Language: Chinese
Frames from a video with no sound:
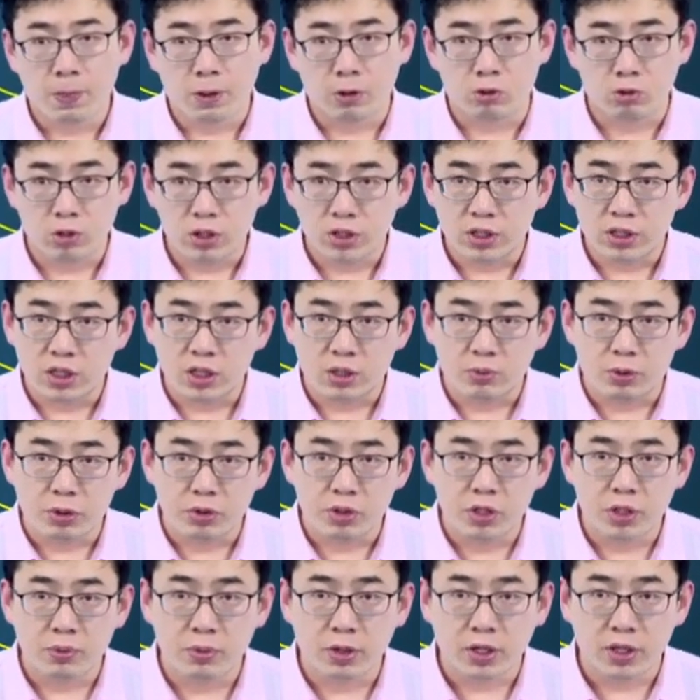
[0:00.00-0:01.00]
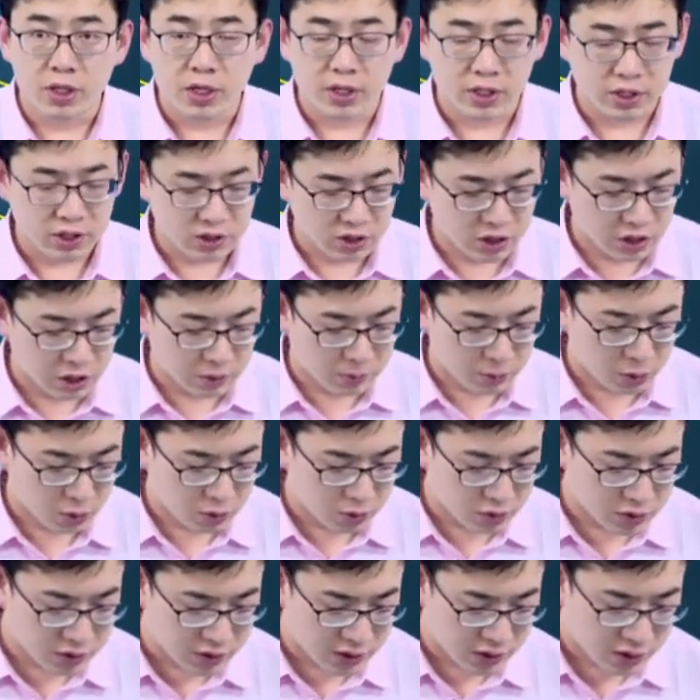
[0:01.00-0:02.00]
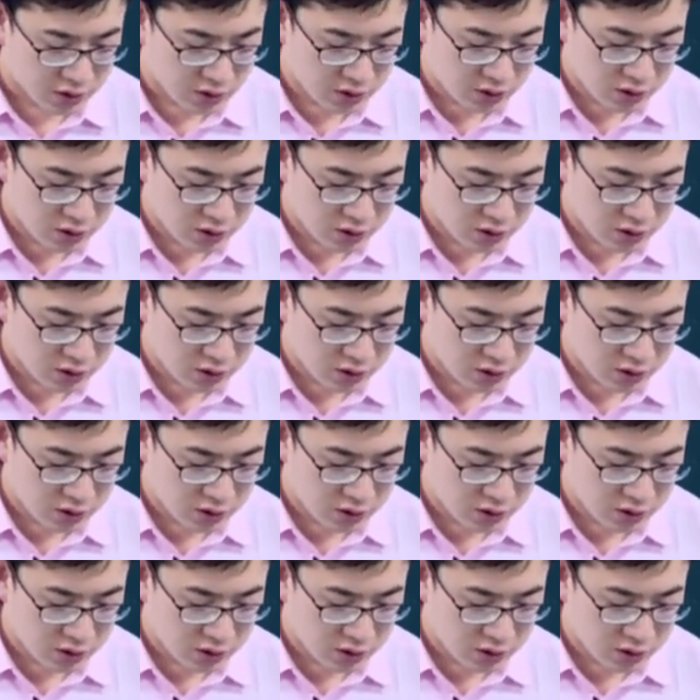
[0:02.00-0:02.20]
所以这个平均成本也一定是它的包络线。